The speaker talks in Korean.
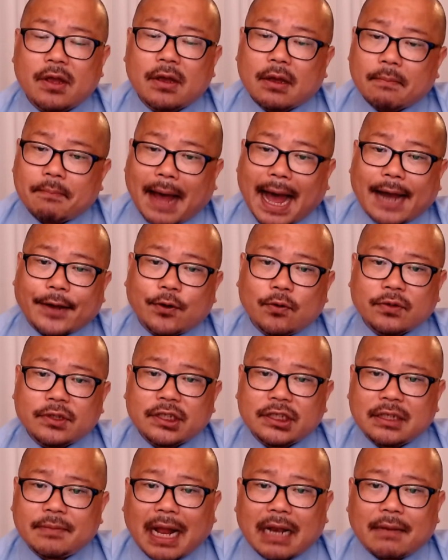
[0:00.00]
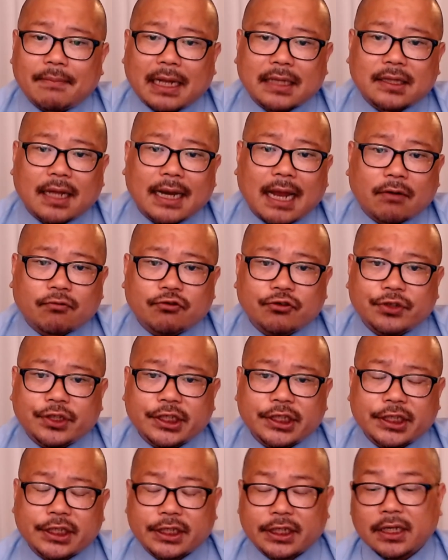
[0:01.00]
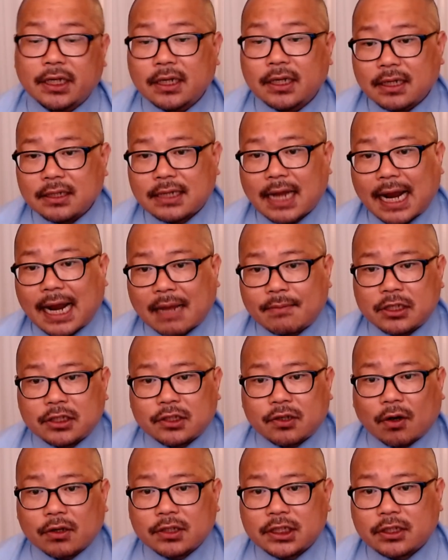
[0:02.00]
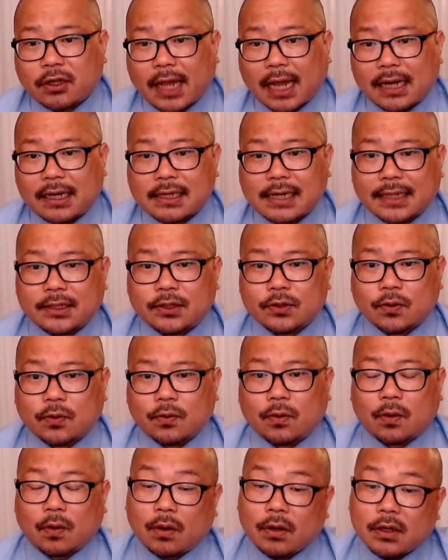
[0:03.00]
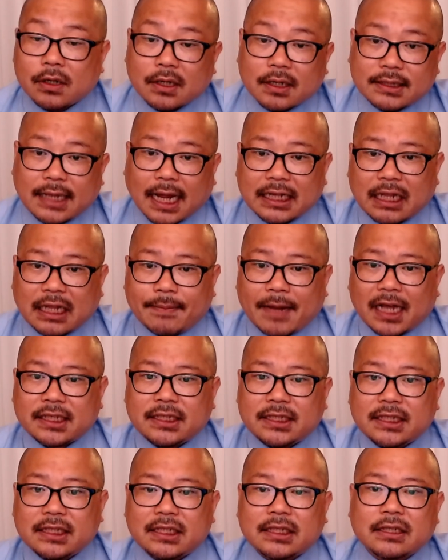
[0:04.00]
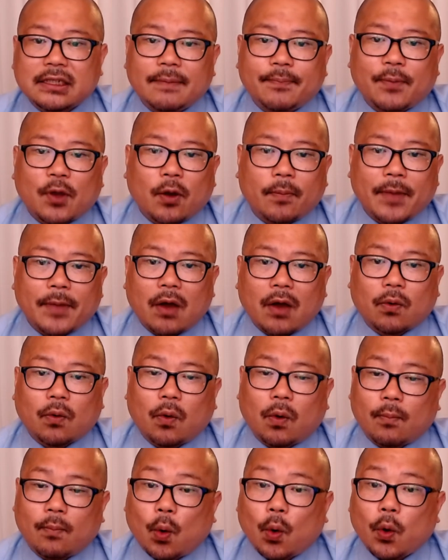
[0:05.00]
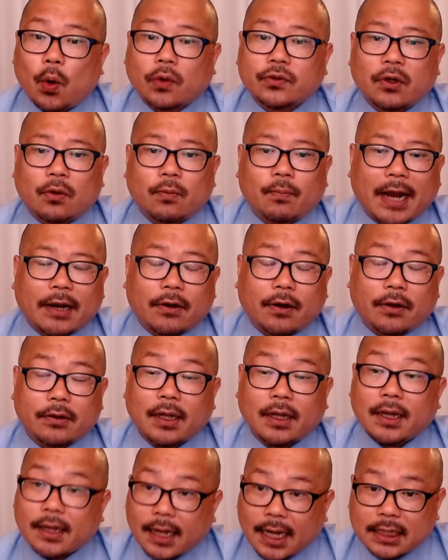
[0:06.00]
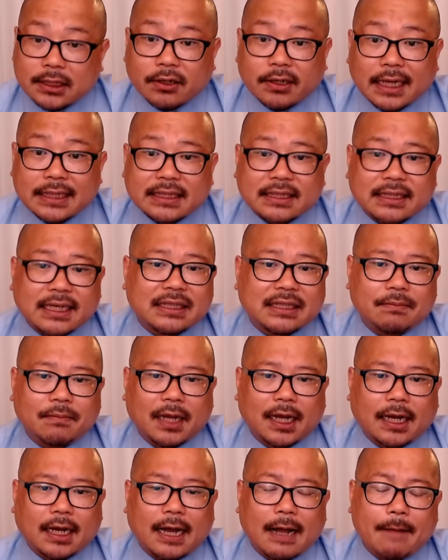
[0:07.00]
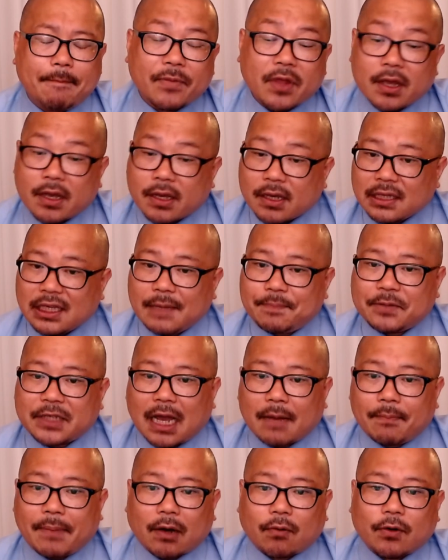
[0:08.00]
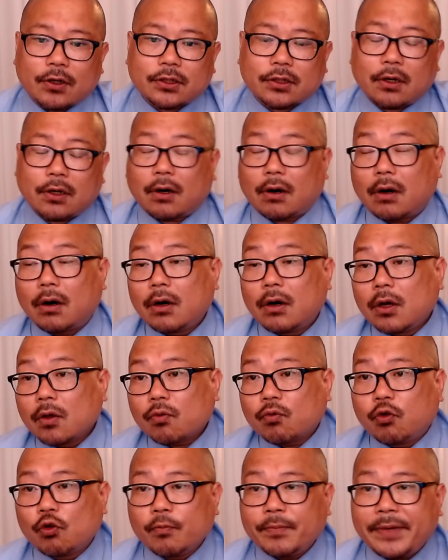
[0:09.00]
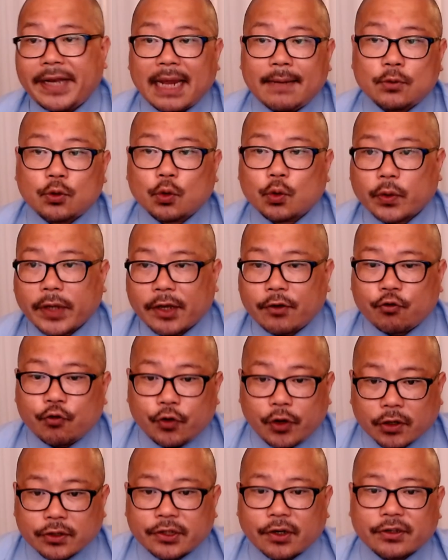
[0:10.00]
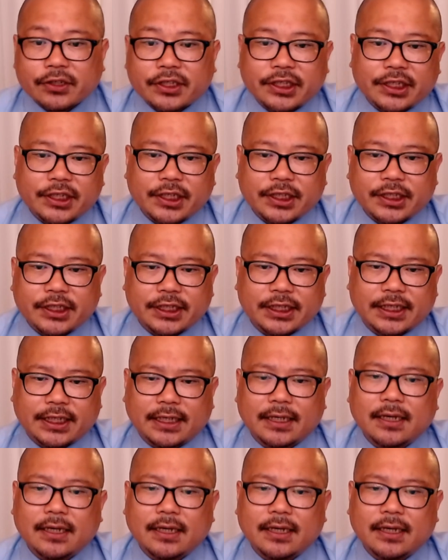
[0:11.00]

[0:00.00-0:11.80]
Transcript: 박용진이 말 맞다나 굳이 사람은 정치 성향을 가지고 상대방 지지층을 폄훼하고 모욕성 발언 해서야 쓰겠습니까? 입장 바꿔서 국민의힘 소속의 유력 정치인이